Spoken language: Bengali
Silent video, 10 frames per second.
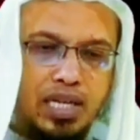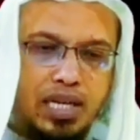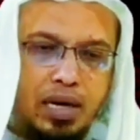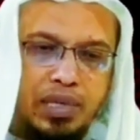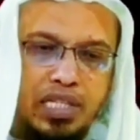
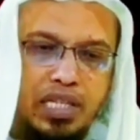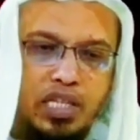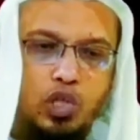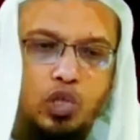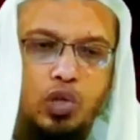আমাদের
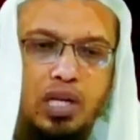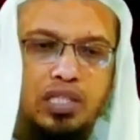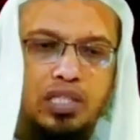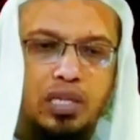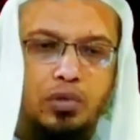নিজস্ব
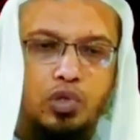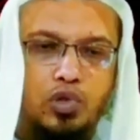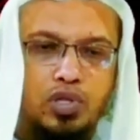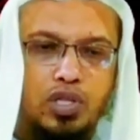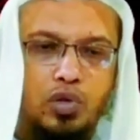কালচার এবং
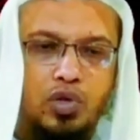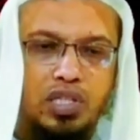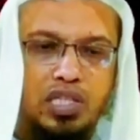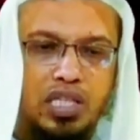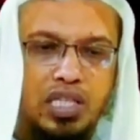সংস্কৃতি রয়েছে
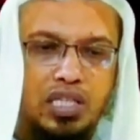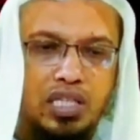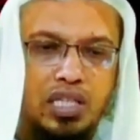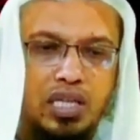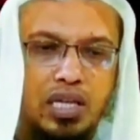সেই
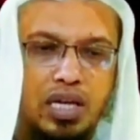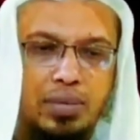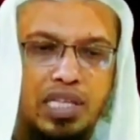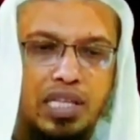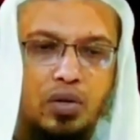দিকটাতেই
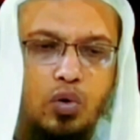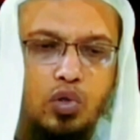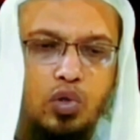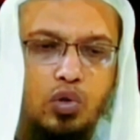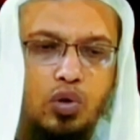আমাদের
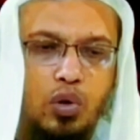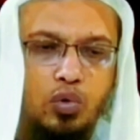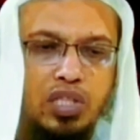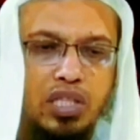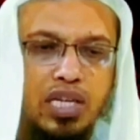অনুসরণ করা
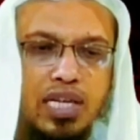উচিত